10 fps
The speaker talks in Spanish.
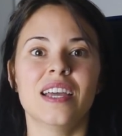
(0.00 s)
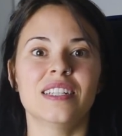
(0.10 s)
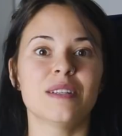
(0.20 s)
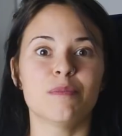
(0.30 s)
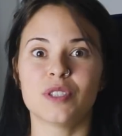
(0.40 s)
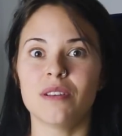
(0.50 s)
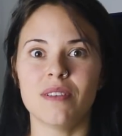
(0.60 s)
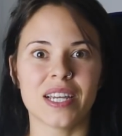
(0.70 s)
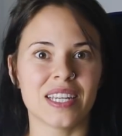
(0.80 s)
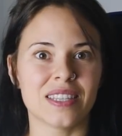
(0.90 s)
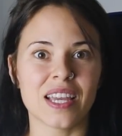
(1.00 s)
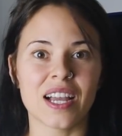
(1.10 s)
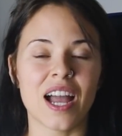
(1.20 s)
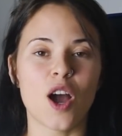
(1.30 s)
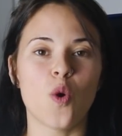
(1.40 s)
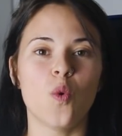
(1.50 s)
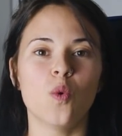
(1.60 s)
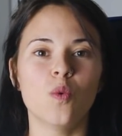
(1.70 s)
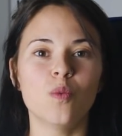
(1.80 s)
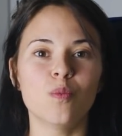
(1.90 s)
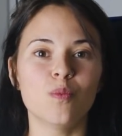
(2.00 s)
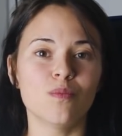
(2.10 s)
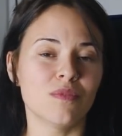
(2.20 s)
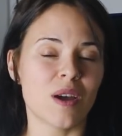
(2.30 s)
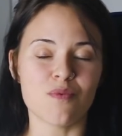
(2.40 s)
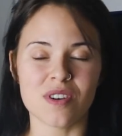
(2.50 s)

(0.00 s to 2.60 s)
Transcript: es imposible que tenga una